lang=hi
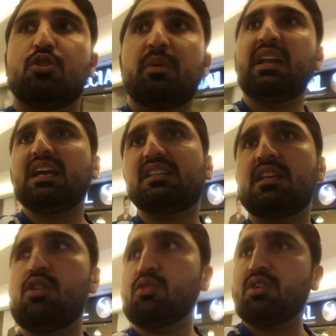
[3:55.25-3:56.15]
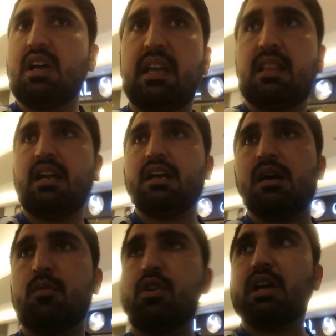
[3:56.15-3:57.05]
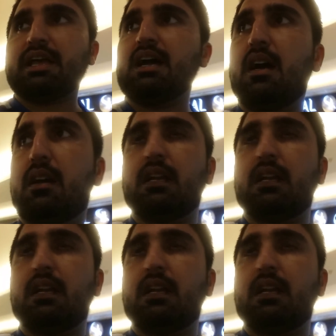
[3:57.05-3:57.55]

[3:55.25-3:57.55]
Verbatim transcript: तो मैंने कहा अच्छा इन लोगों का कितना काम होगा क्या